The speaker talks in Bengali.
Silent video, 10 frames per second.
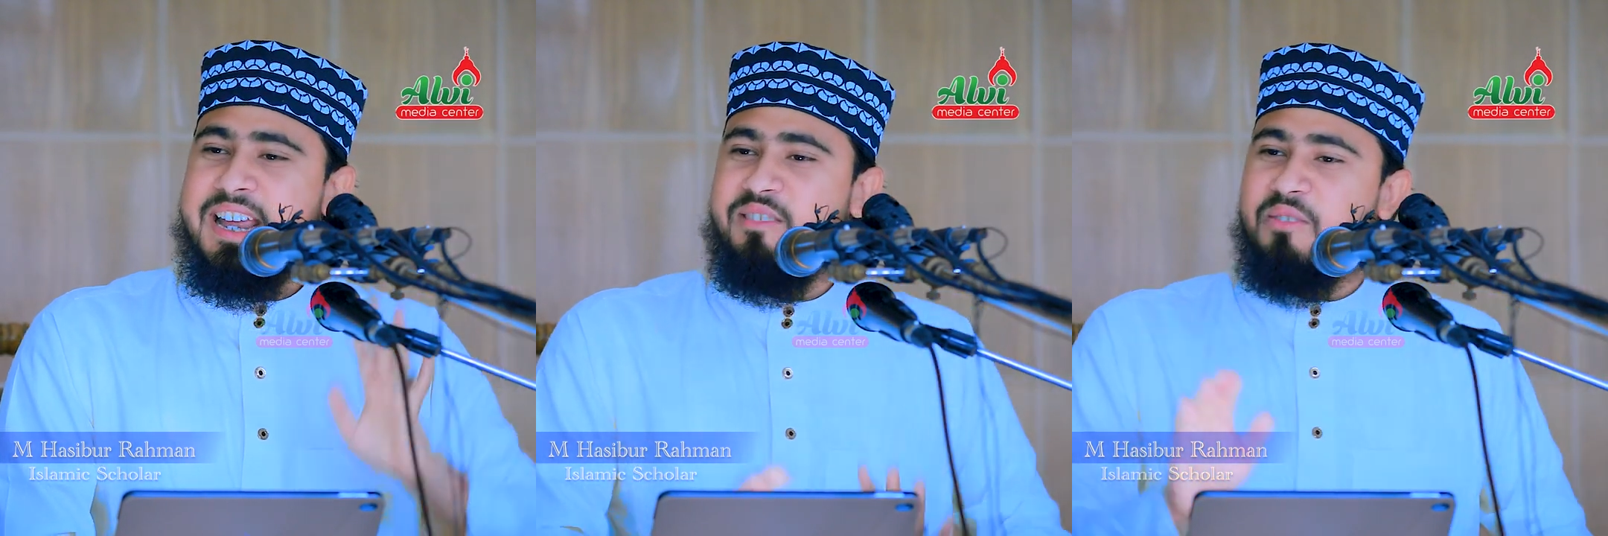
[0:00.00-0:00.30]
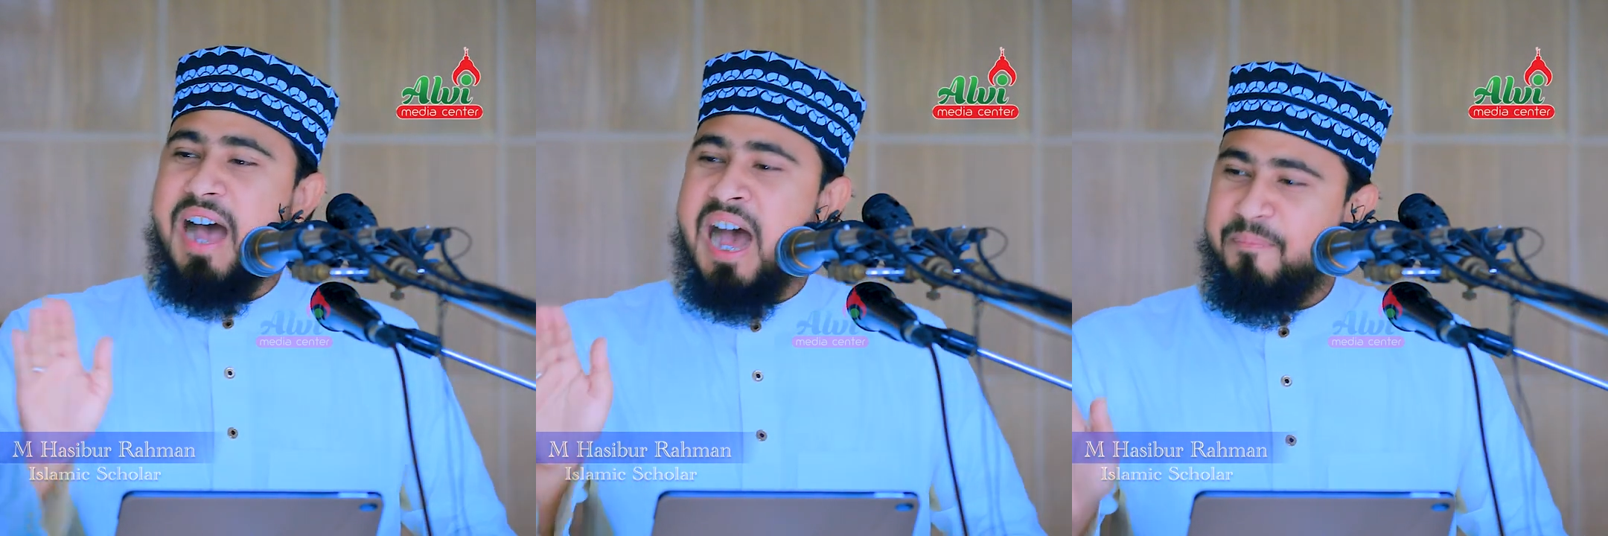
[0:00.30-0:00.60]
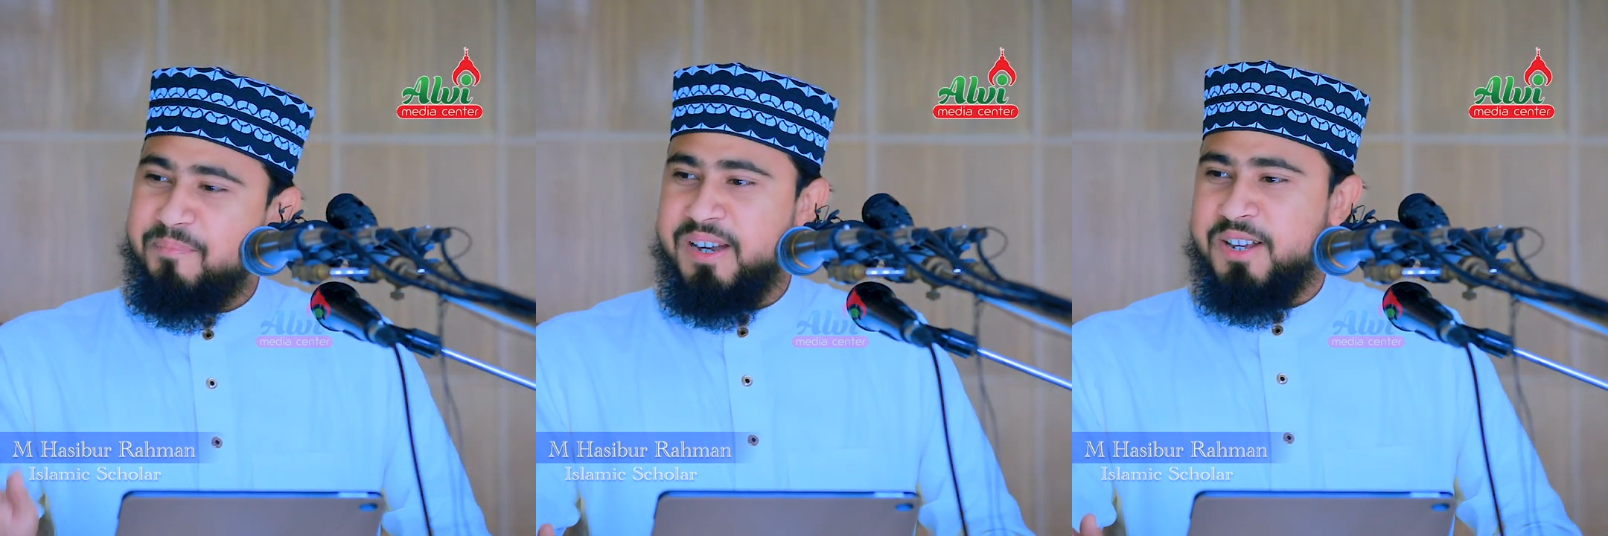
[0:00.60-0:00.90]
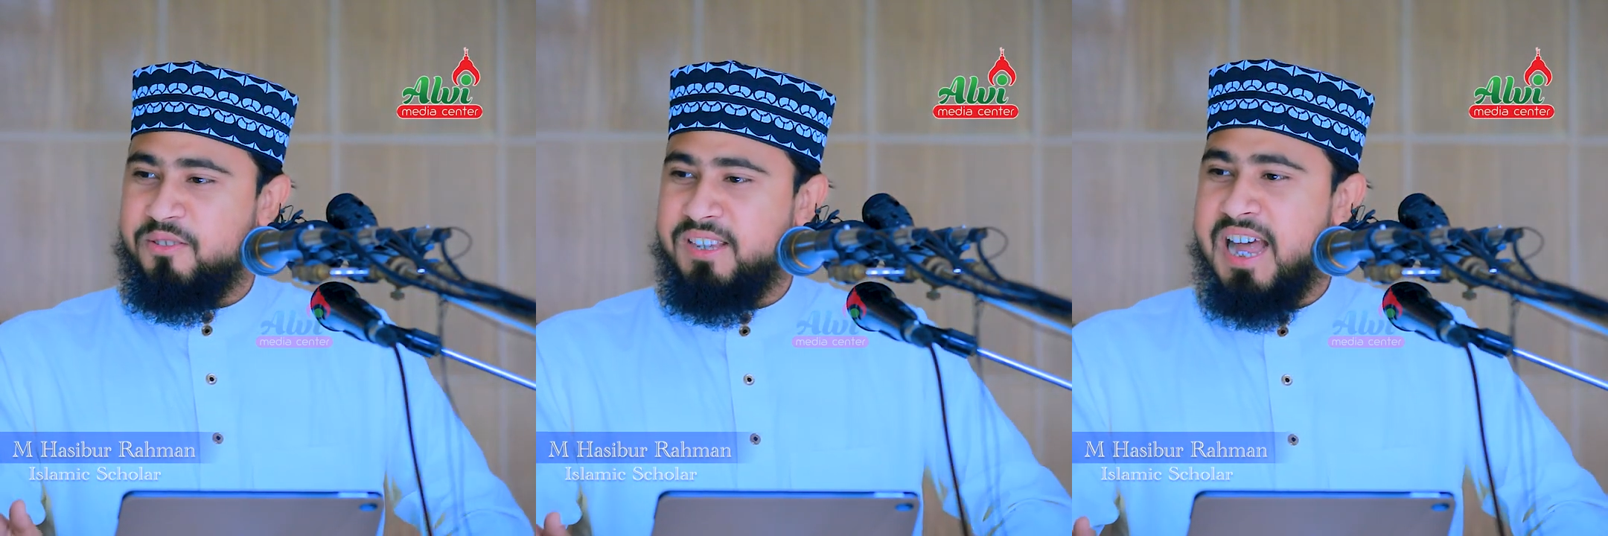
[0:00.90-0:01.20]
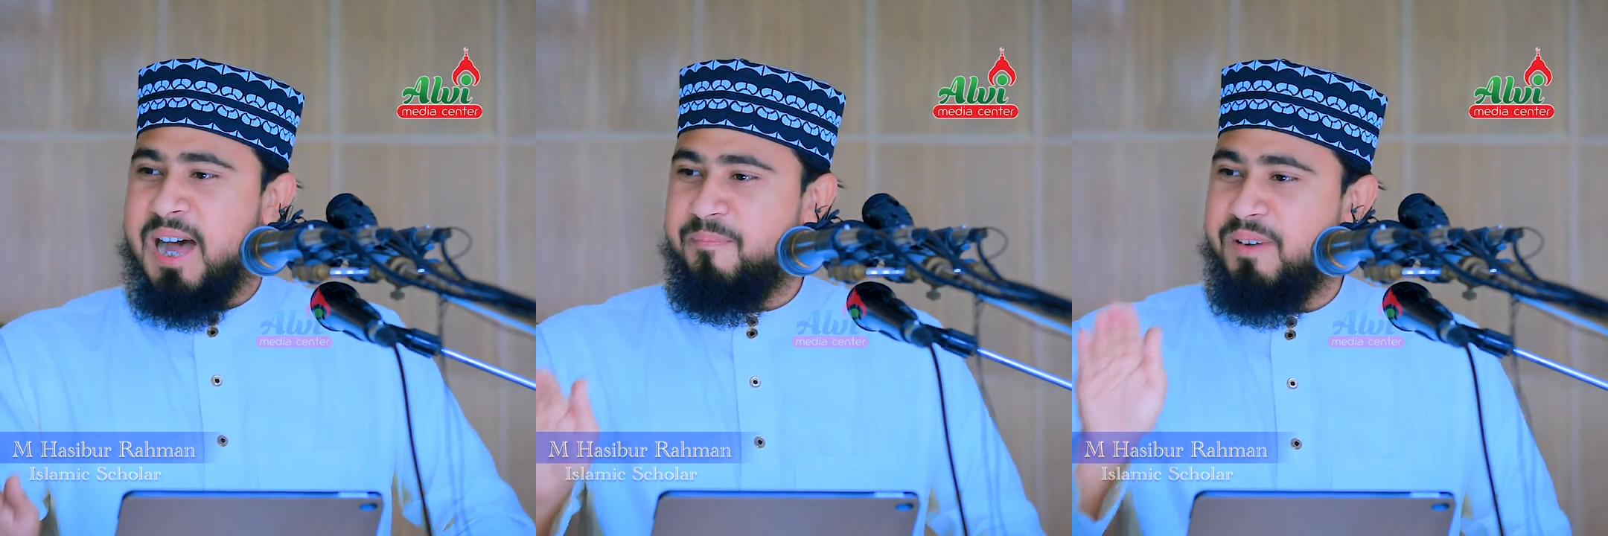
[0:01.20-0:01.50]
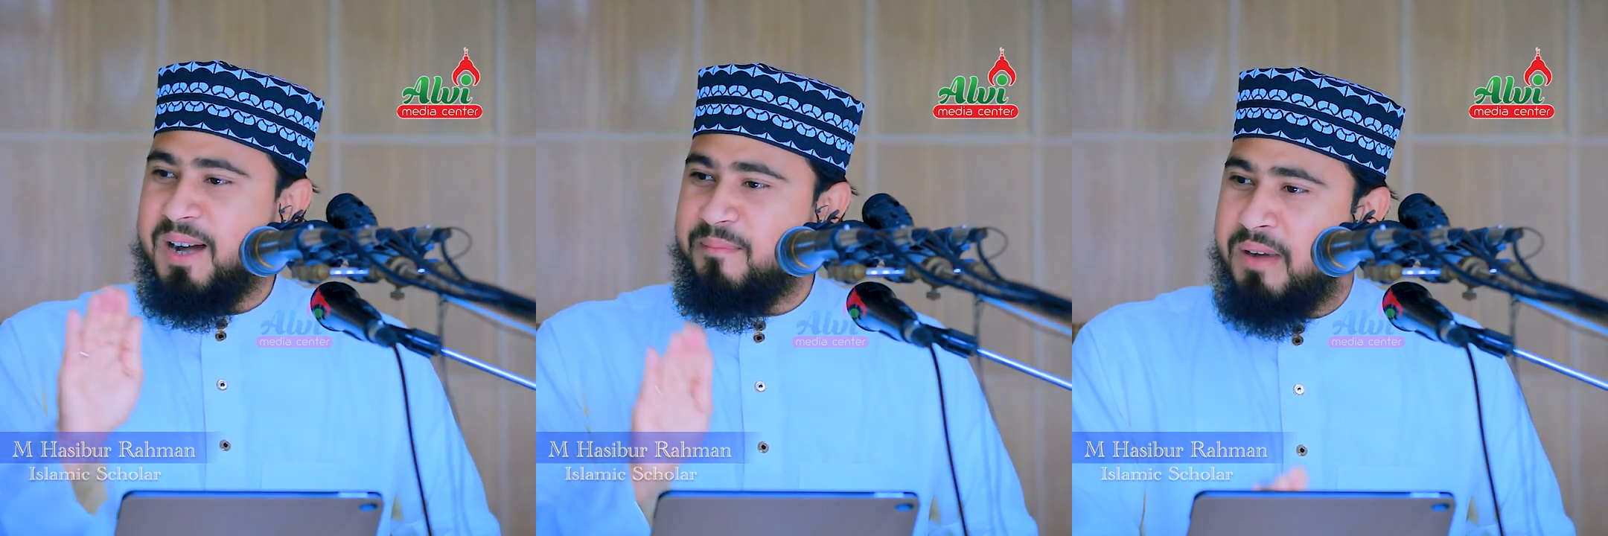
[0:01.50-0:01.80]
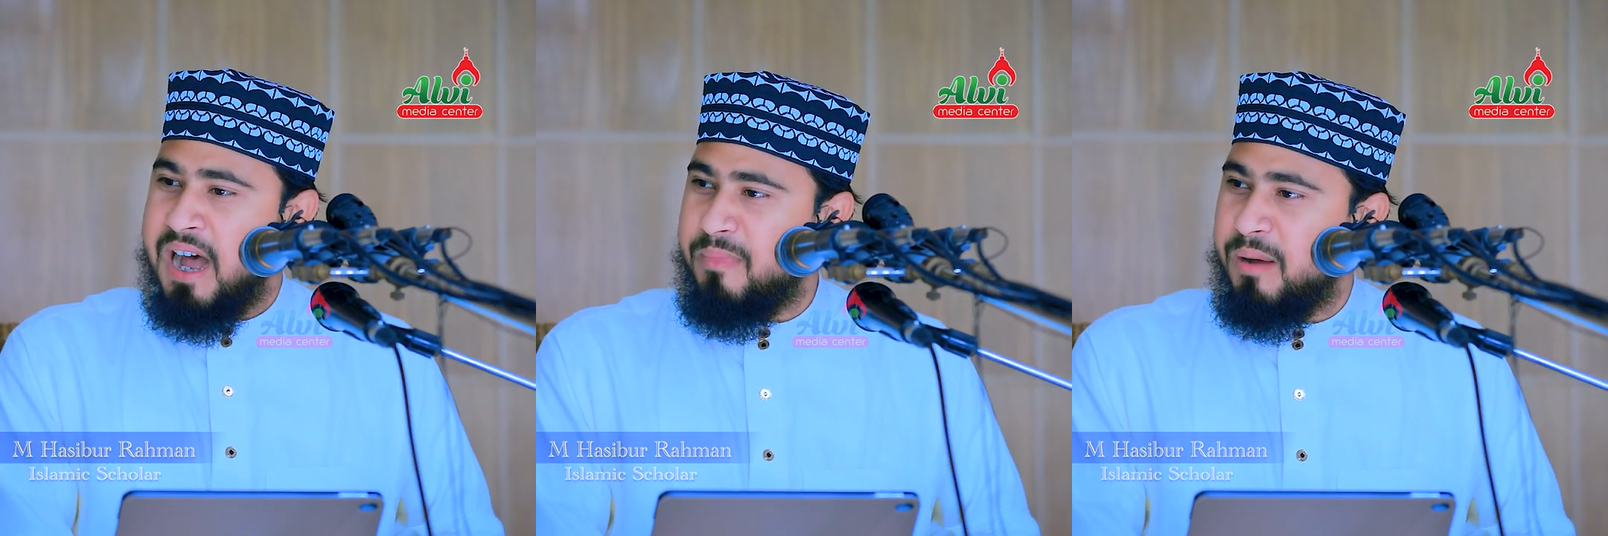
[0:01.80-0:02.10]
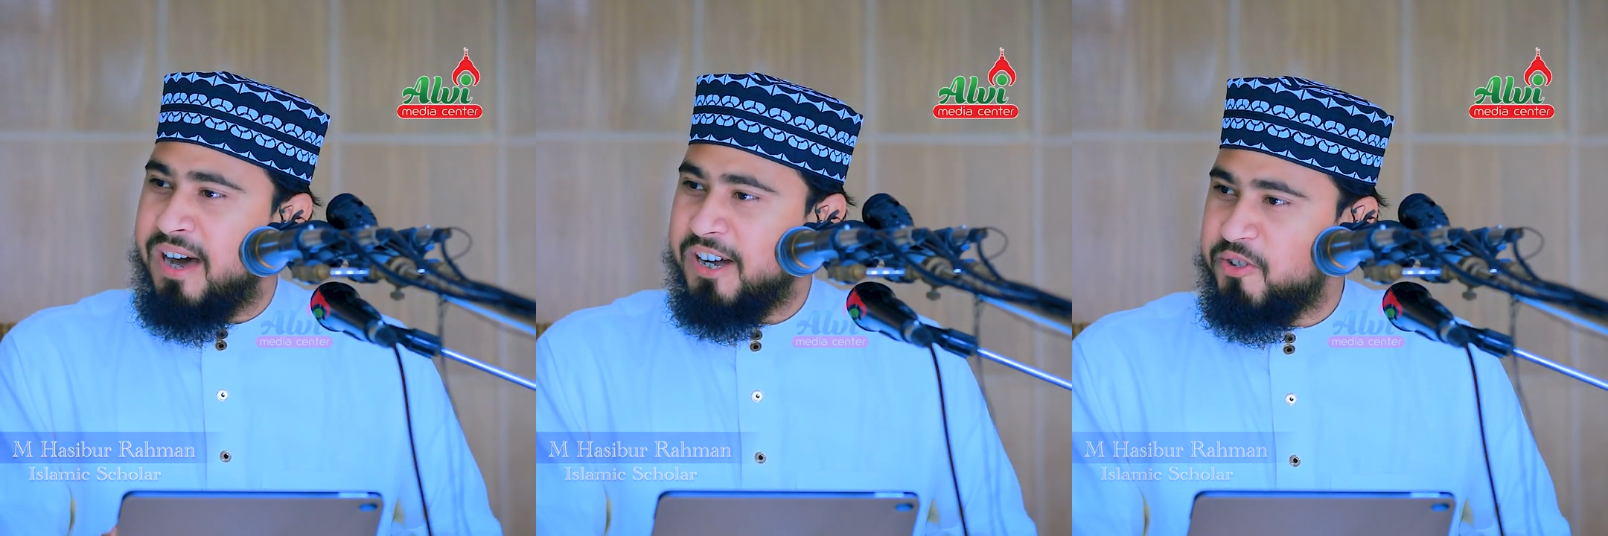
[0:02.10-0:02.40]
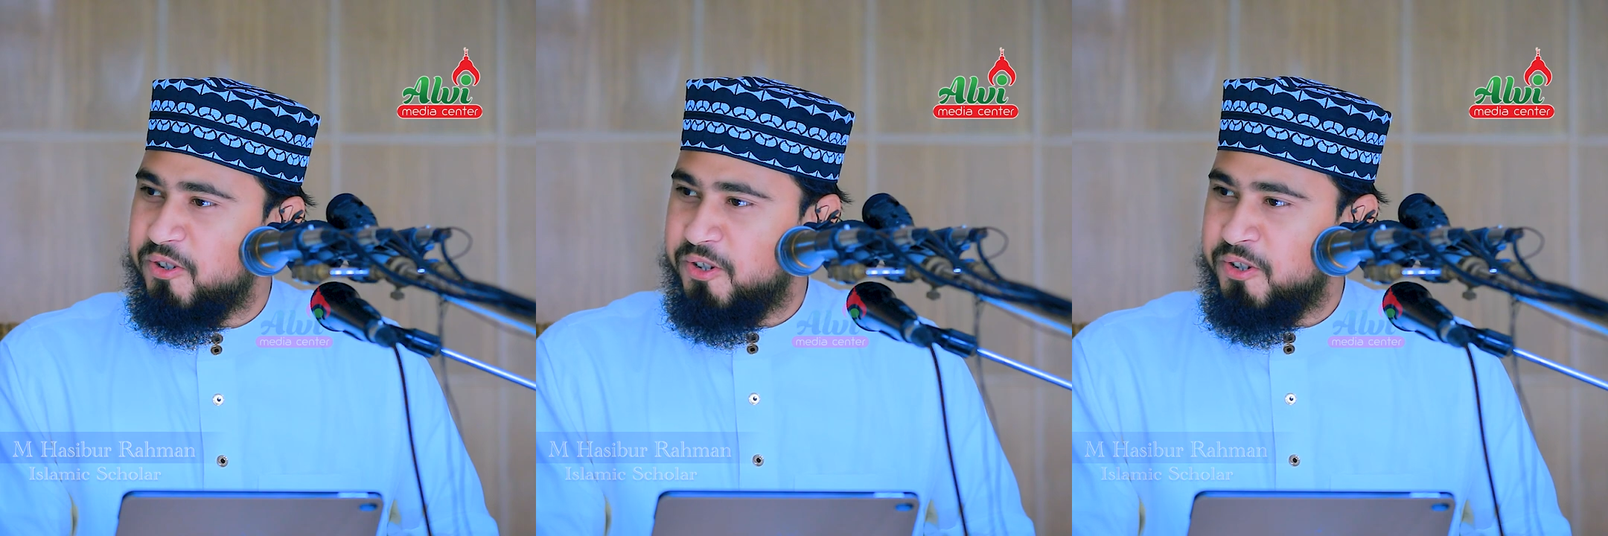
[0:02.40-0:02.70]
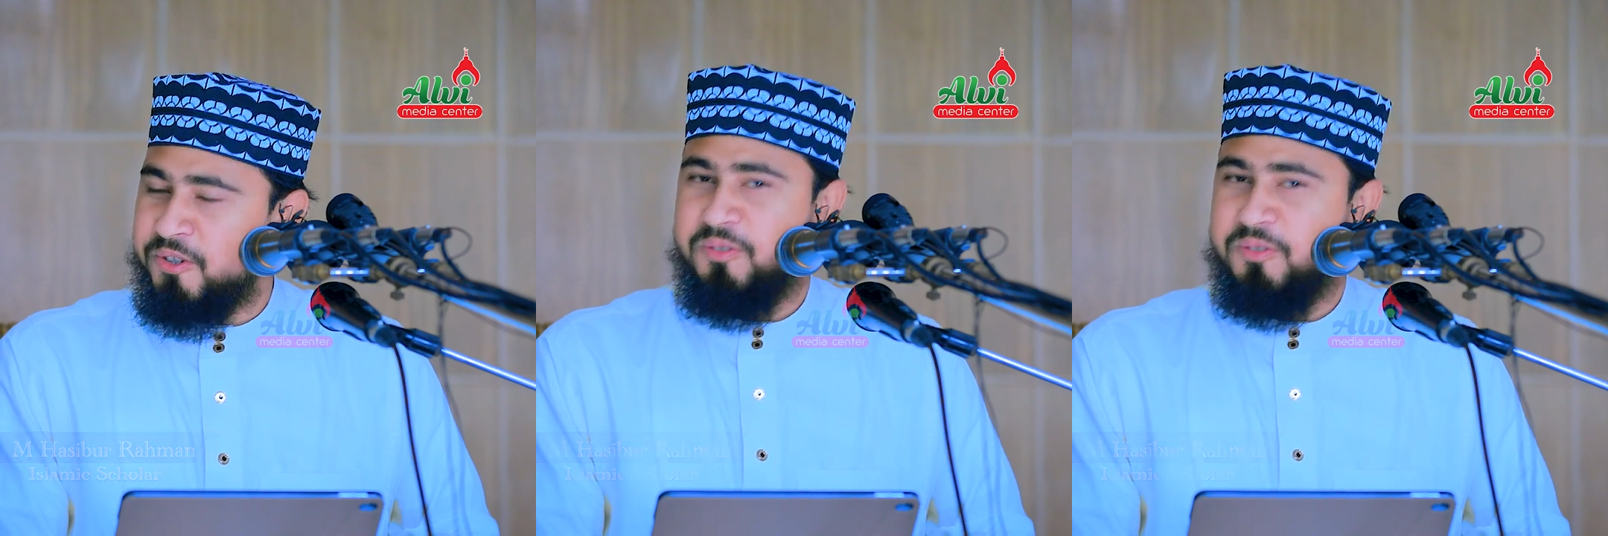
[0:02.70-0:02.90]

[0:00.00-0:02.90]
কিন্তু আপনি যদি আপনার মা বাবার জন্য